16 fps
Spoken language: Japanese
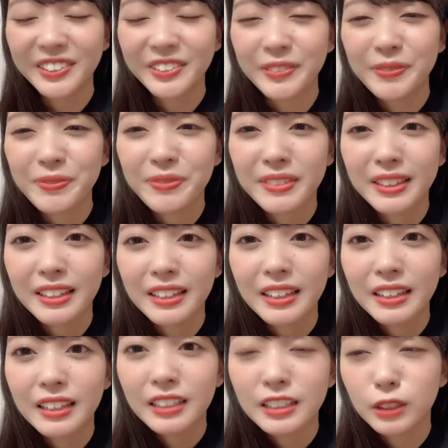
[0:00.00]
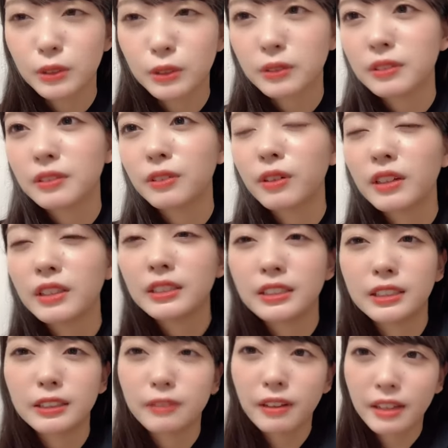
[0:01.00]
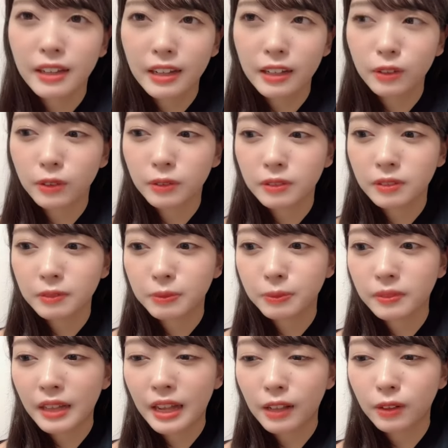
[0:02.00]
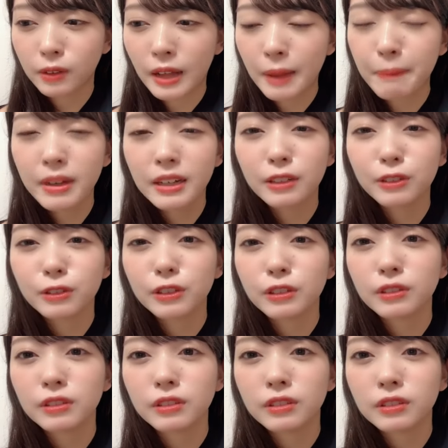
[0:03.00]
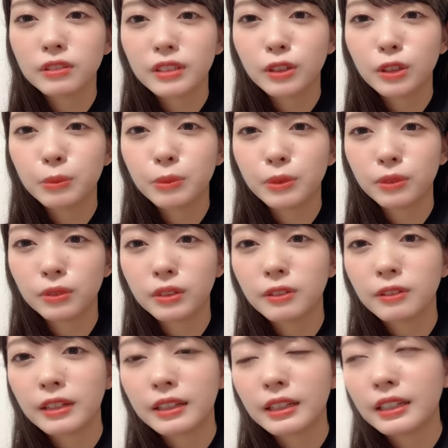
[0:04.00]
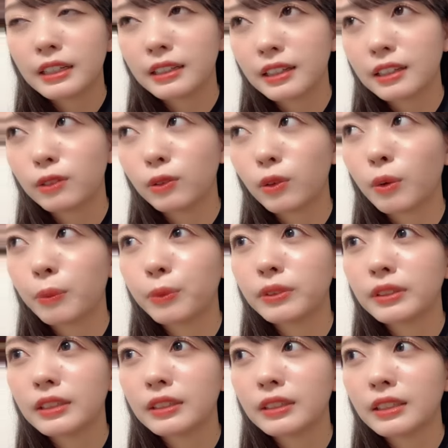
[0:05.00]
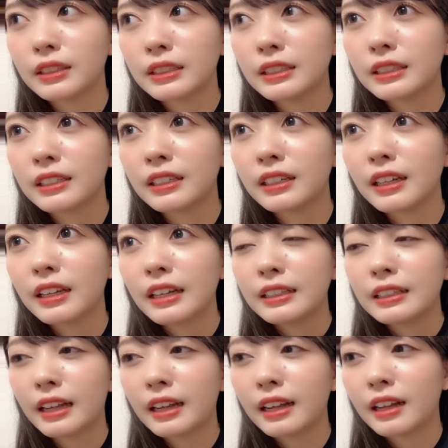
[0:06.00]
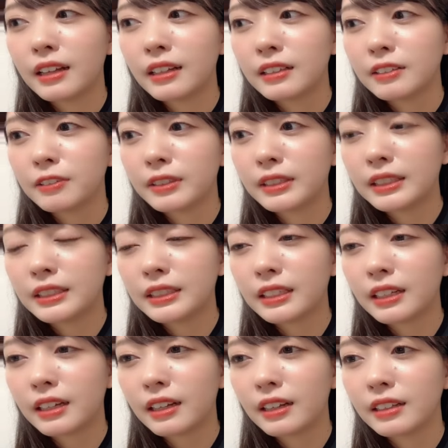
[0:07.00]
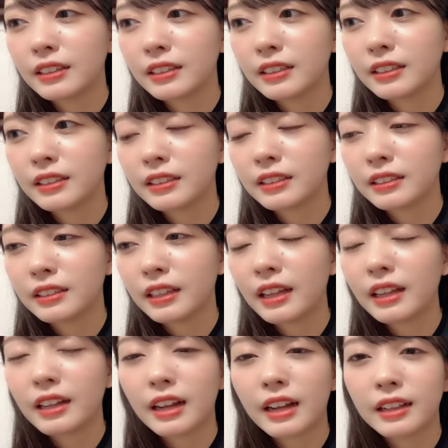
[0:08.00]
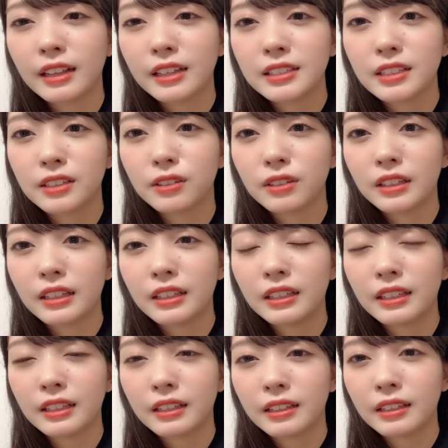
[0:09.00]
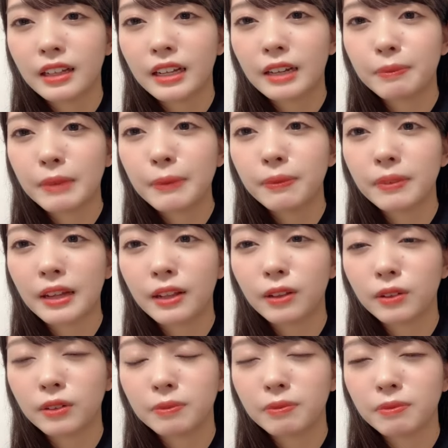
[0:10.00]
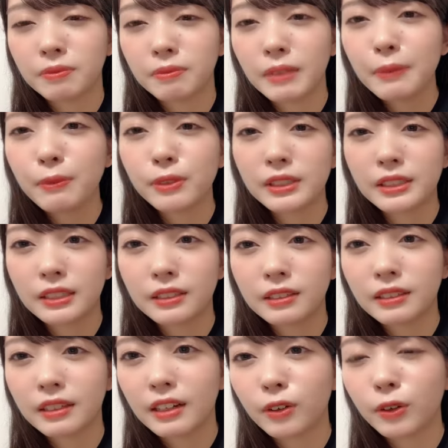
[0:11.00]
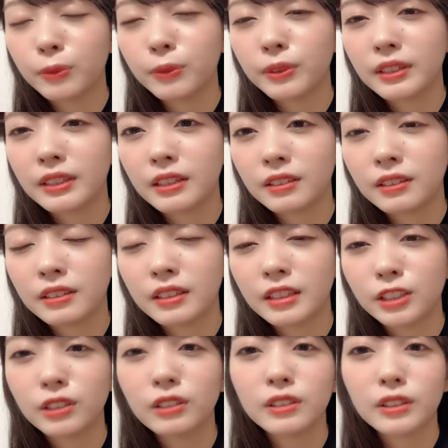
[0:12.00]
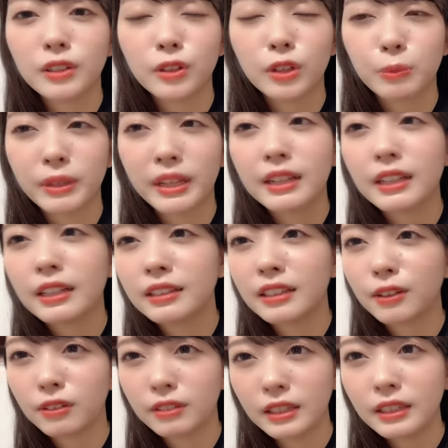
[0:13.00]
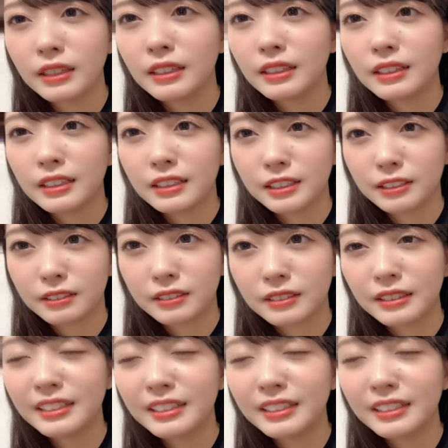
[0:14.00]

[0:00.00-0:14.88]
そうそうこれ実はあのあのあんまりこういうことっていうものではないなとは思ってたしなんか私がなんか話した時になんかメあのメモしてるから覚えてるんでしょっていうのも嫌だったのねそう